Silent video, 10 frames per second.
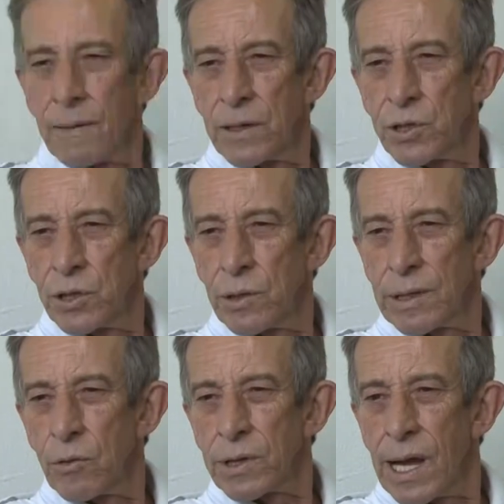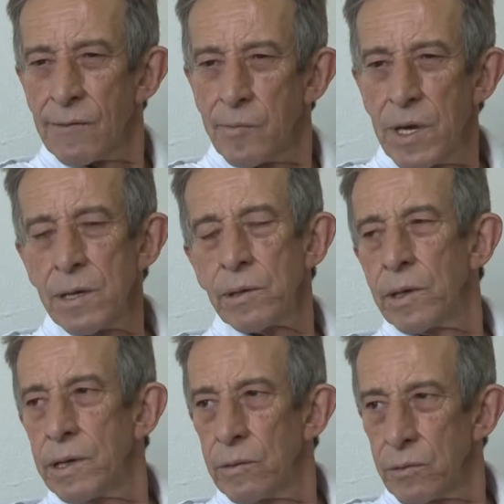A gente adotava meio
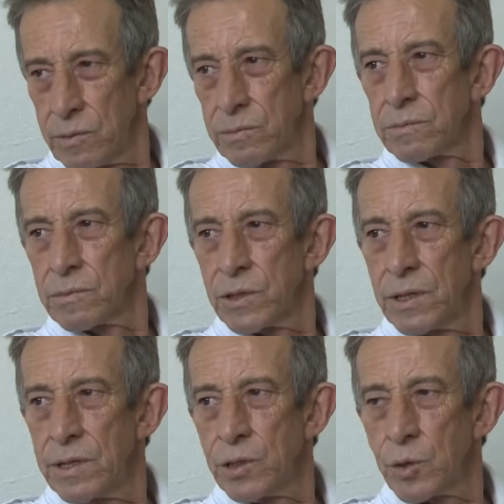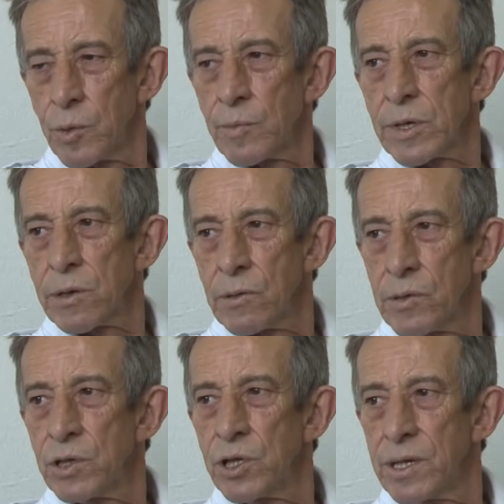quilo de lixo por
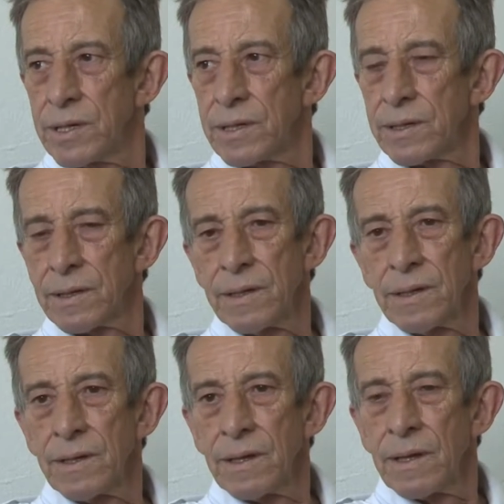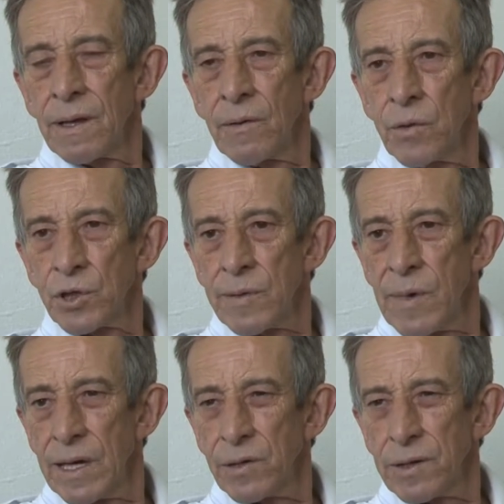pessoa dia, né? Hoje a
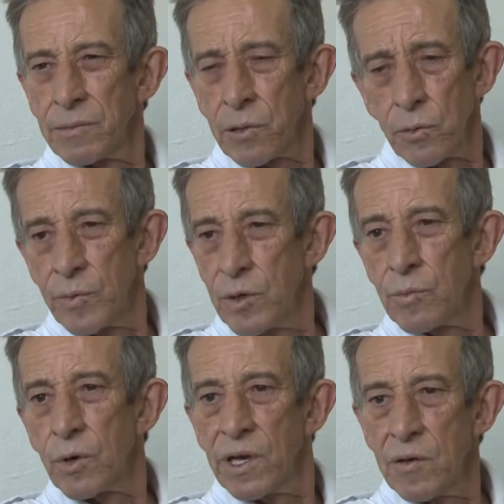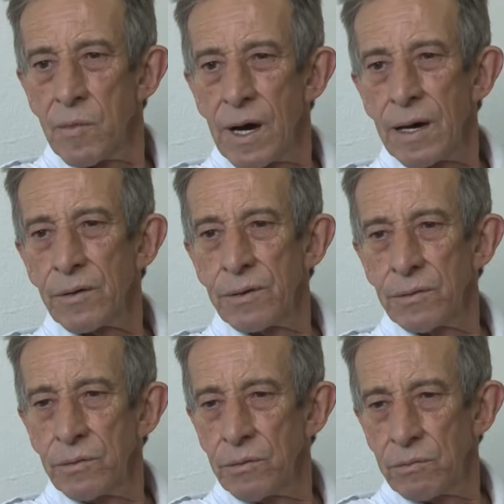média subiu um pouquinho mais,
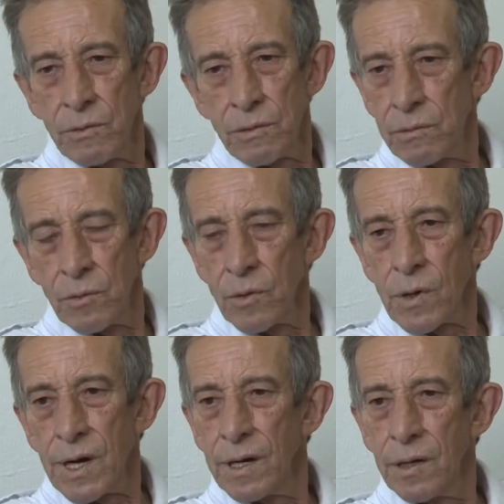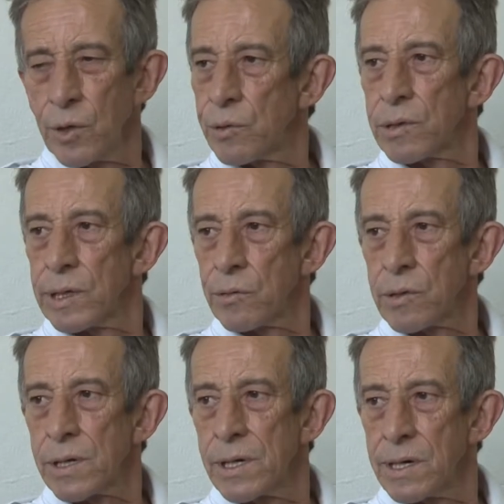eu colocaria 800
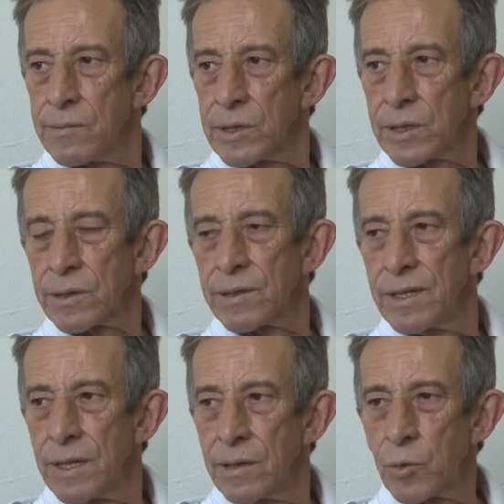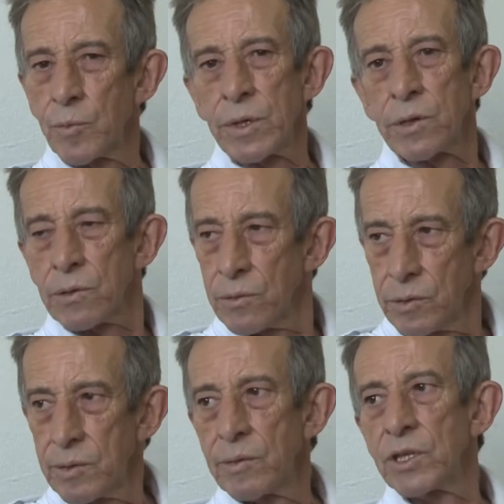gramas por
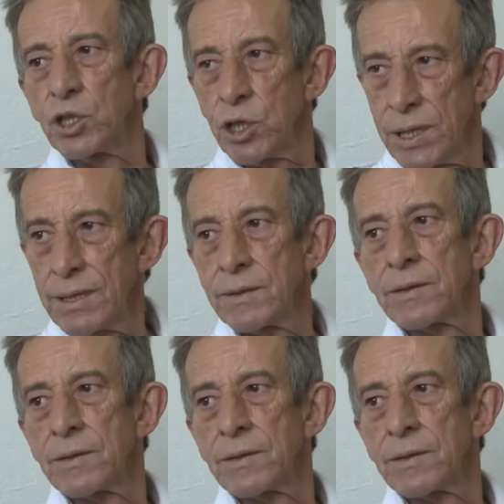pessoa dia.